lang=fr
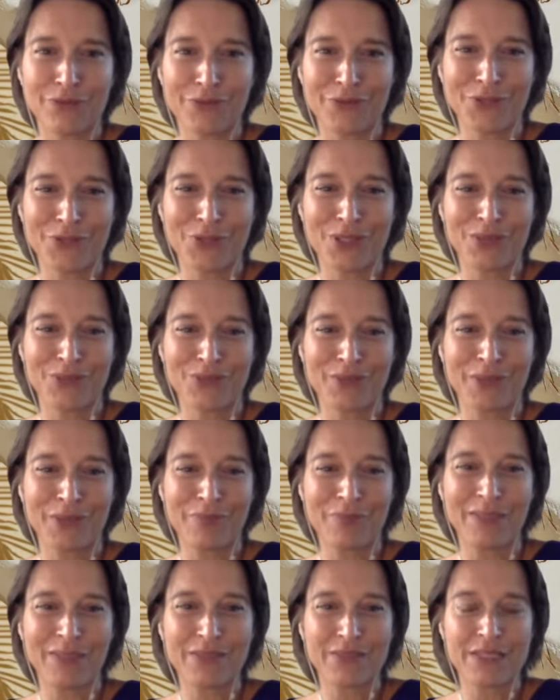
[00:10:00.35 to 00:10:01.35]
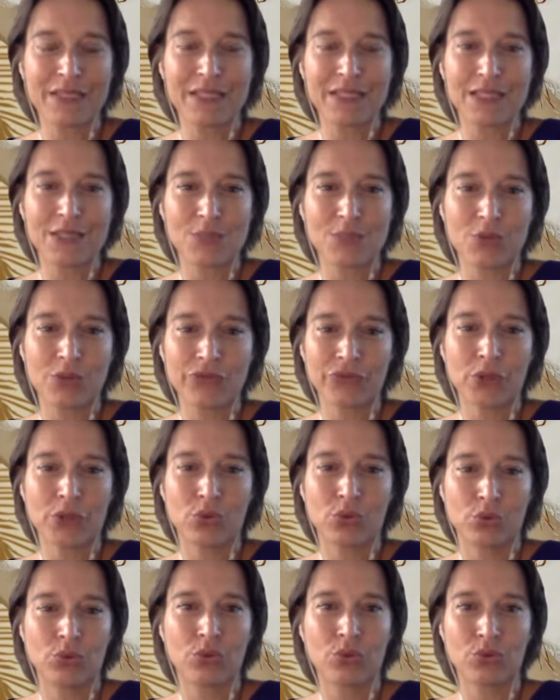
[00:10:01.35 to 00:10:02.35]
Enfin, je veux dire, on n'a pas d'investissement à
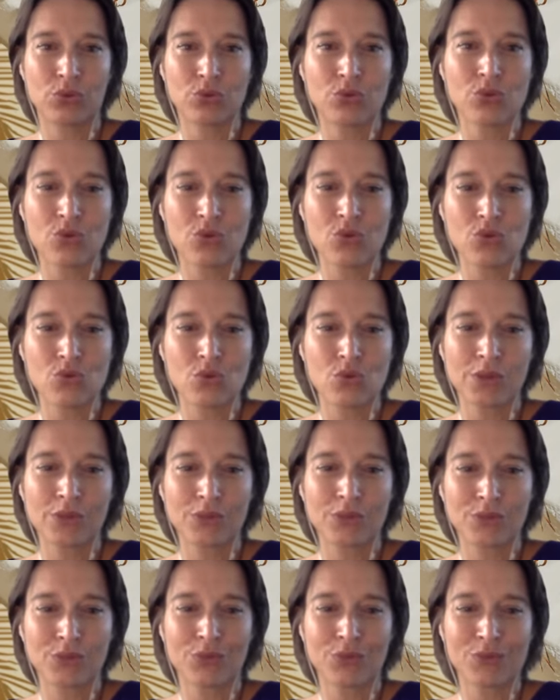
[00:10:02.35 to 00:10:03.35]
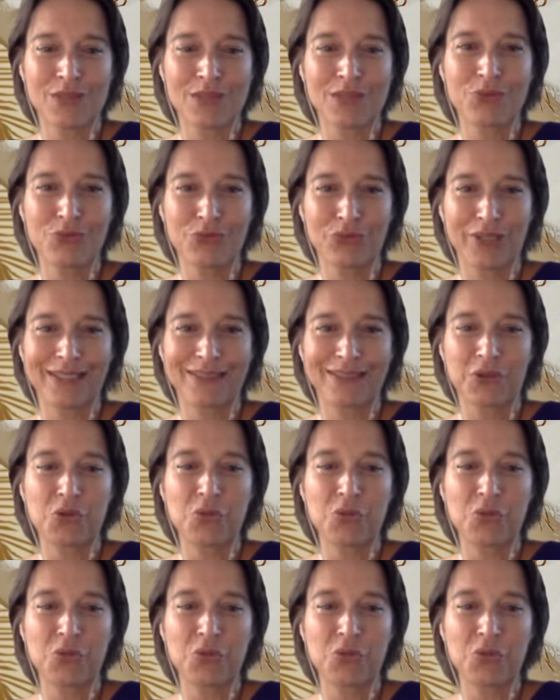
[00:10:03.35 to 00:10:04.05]
faire autre que sur soi, donc ça devrait être